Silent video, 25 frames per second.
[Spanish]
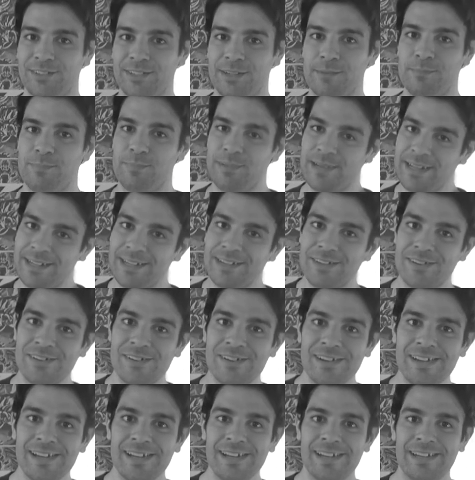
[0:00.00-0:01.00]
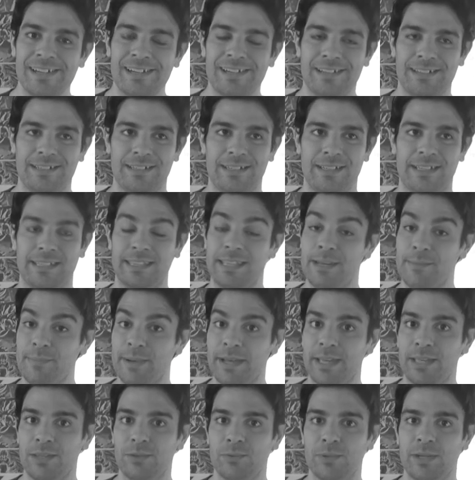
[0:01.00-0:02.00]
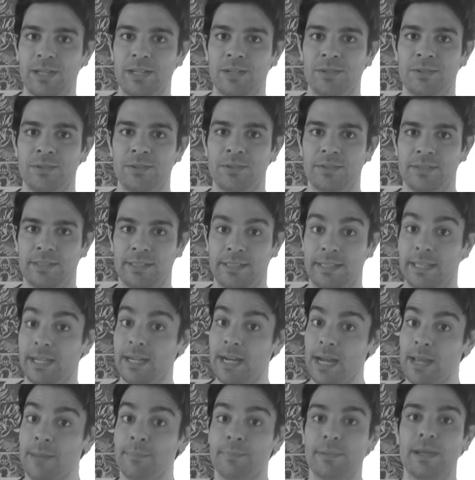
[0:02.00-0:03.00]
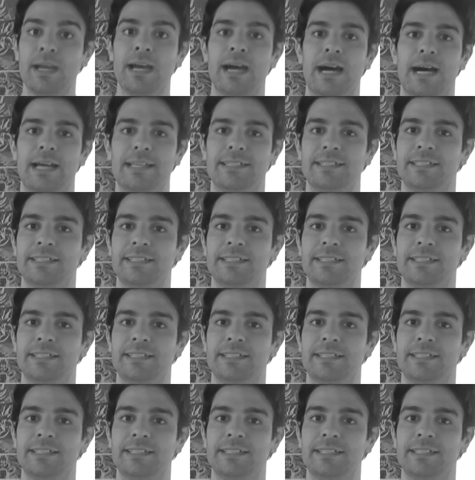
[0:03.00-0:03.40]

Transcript: estoy en pleno eh, etapa de duelo y de hype,